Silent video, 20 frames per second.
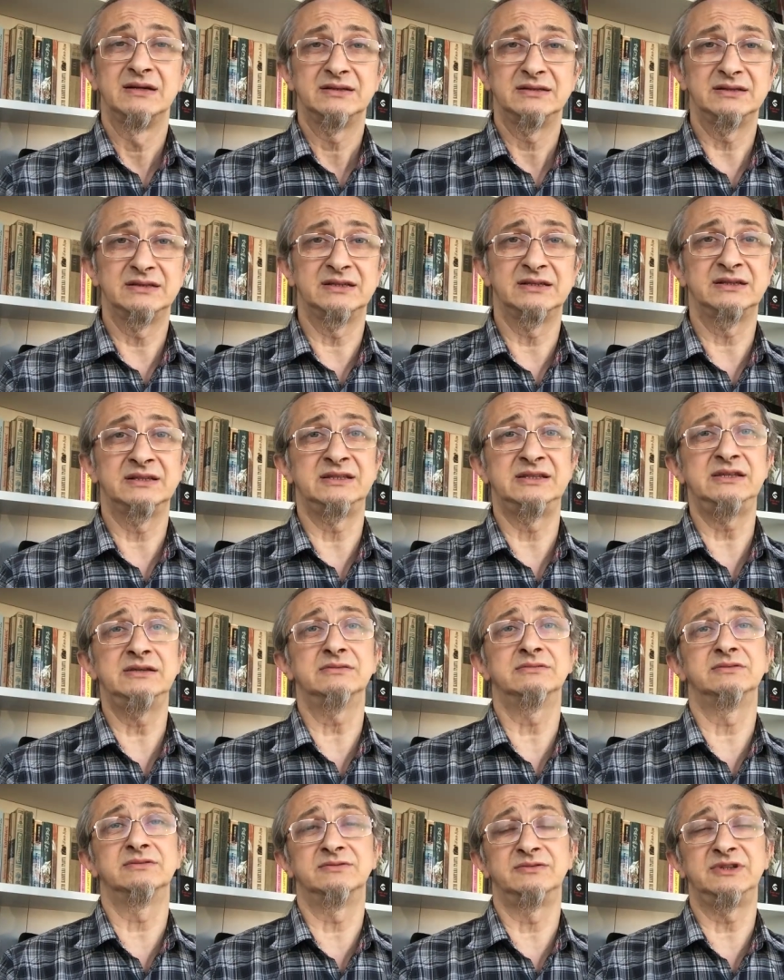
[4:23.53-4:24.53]

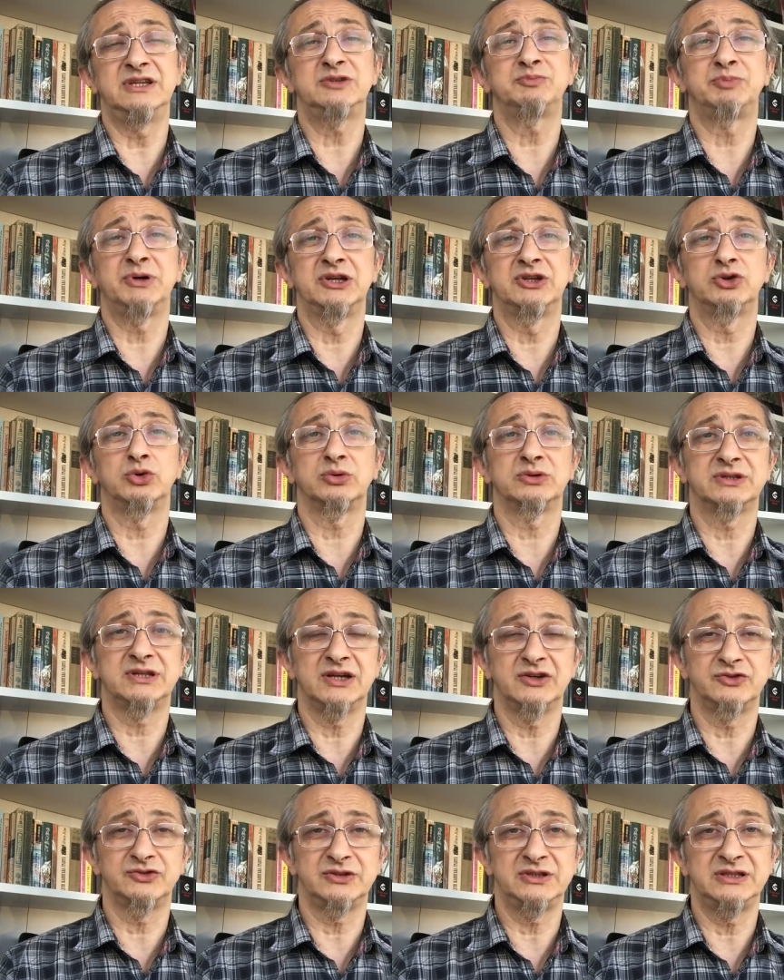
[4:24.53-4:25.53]
И есть по
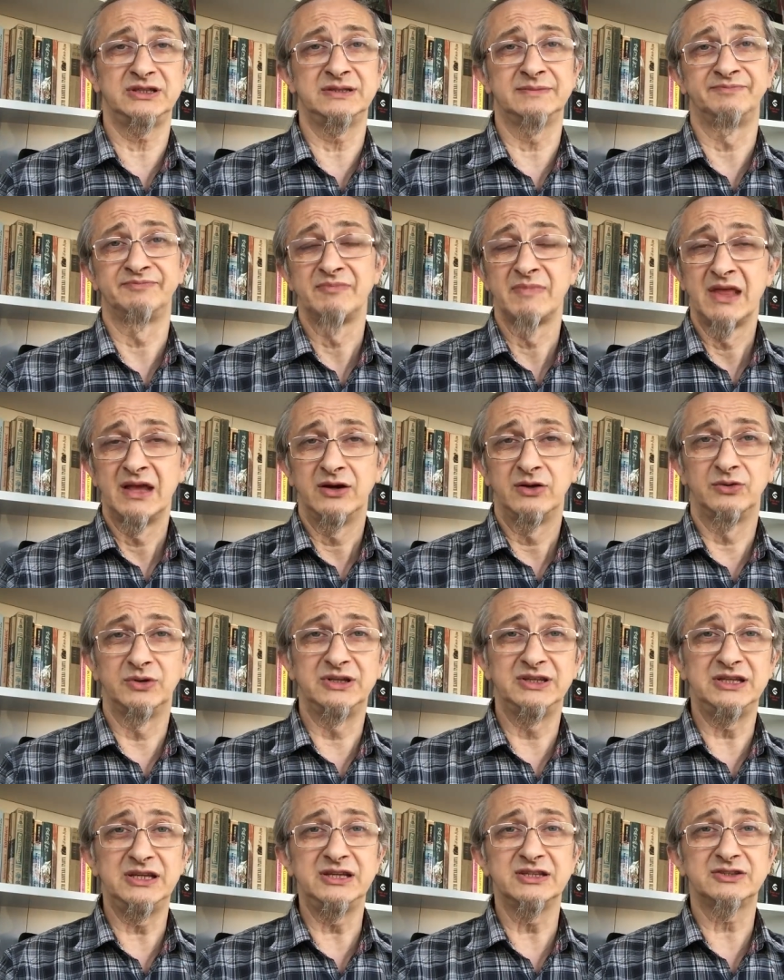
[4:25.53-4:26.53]
также и в
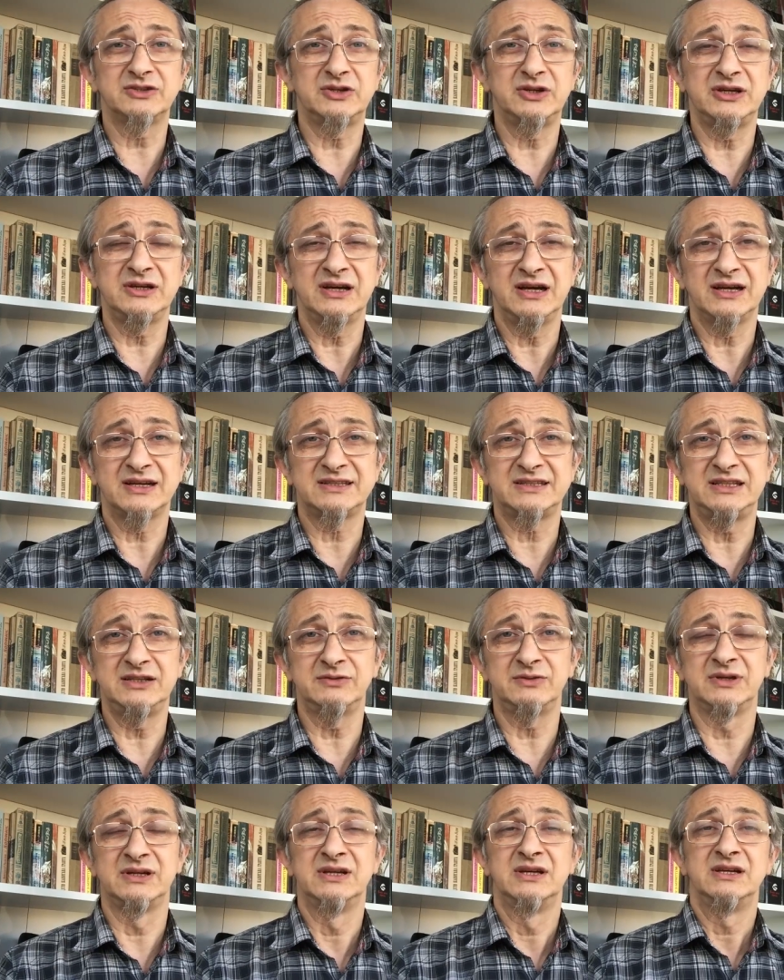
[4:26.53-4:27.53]
индийские
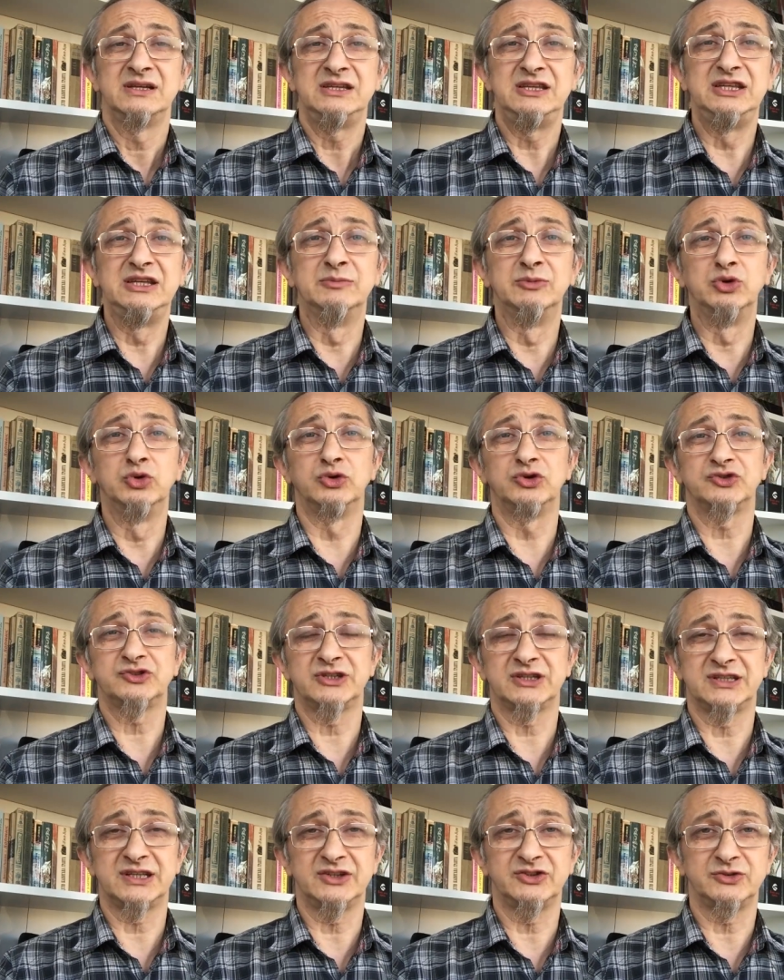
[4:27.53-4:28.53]
активы, и
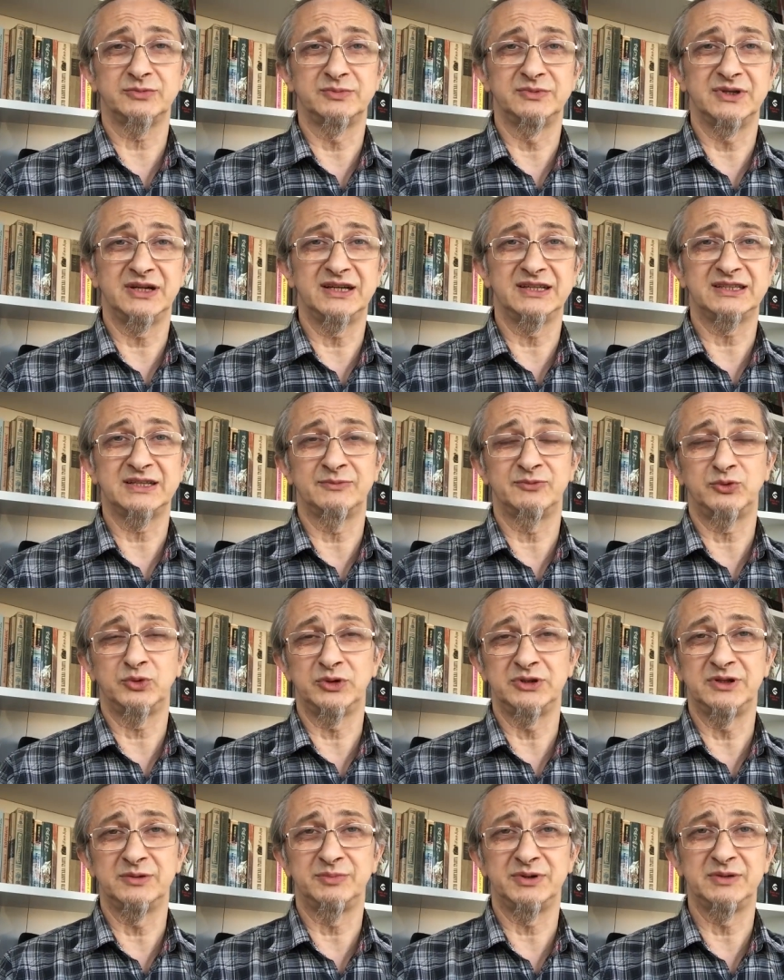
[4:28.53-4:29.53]
немножко даже на этом
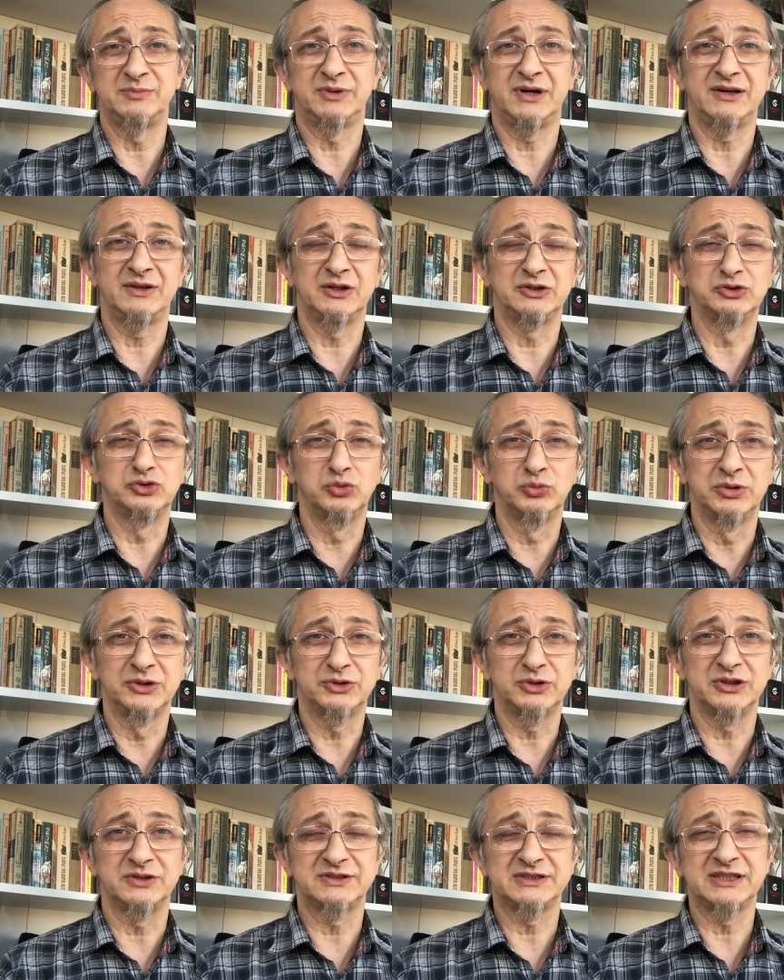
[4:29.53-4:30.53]
фоне прибавил рубль.
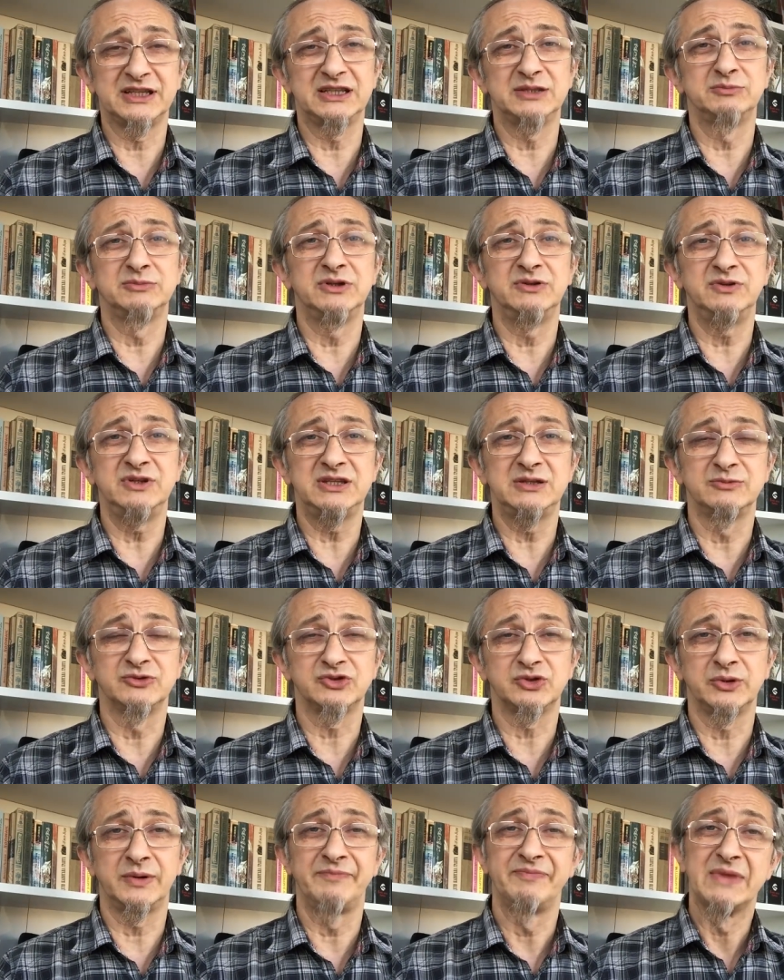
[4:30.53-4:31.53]
То есть в целом мы видим,
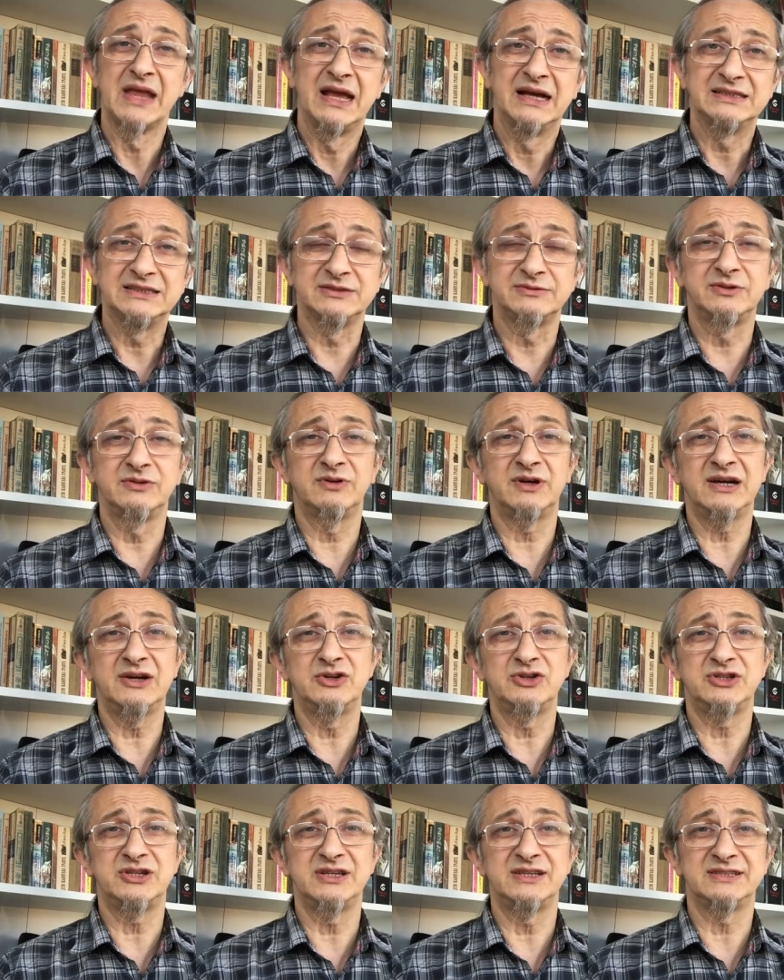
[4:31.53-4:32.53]
что
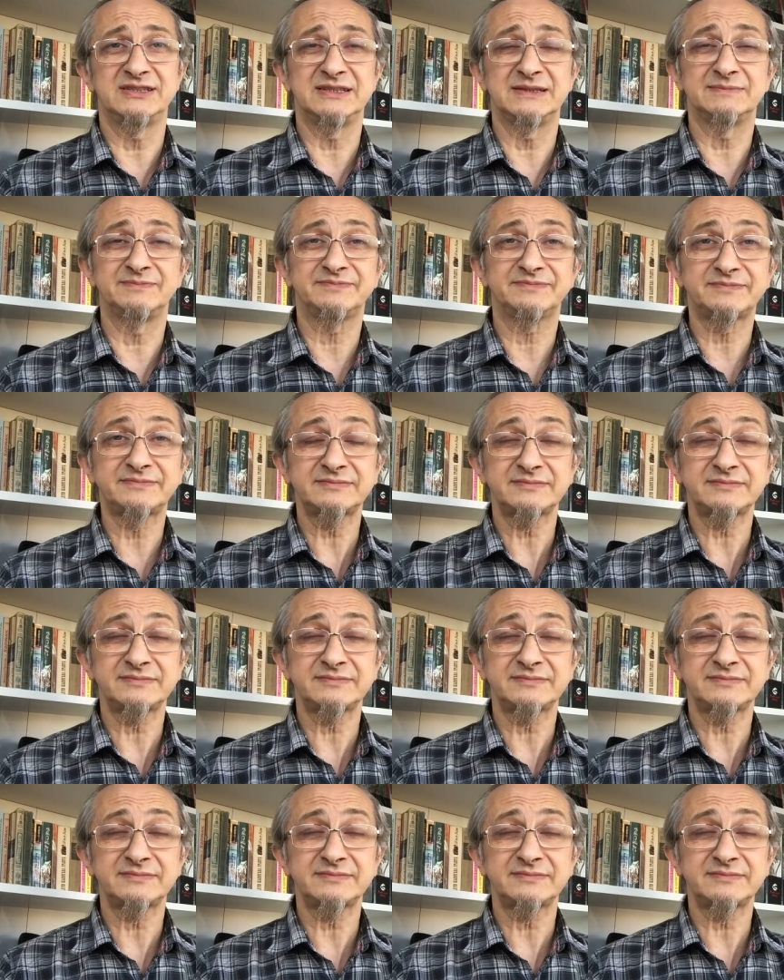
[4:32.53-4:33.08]
развивающиеся